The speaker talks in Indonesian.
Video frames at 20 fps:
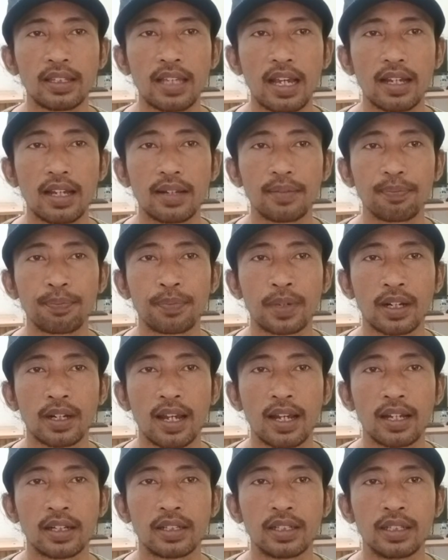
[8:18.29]
tak
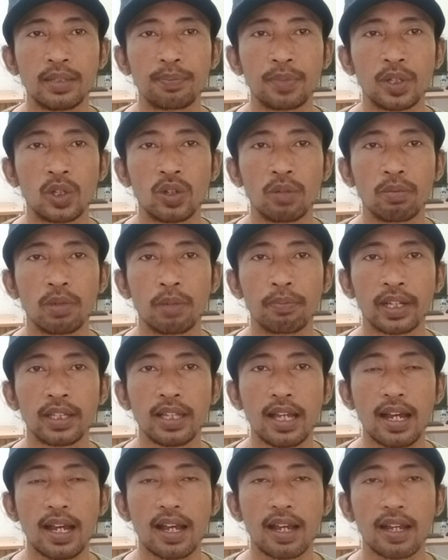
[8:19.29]
pernah dipenuhi
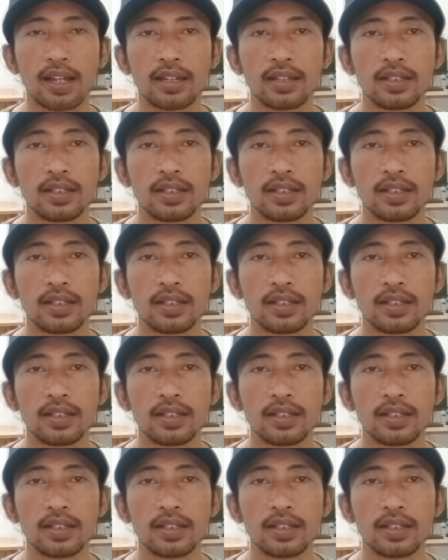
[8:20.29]
pemerintah.